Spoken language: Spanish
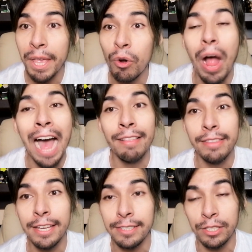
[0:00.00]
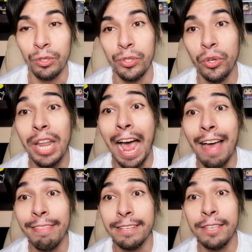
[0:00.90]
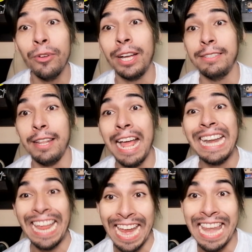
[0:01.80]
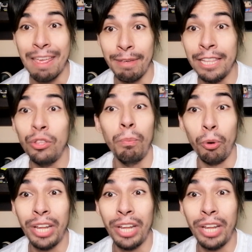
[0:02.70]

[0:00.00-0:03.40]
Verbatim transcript: pero ante esta situación han decidido cancelar el evento.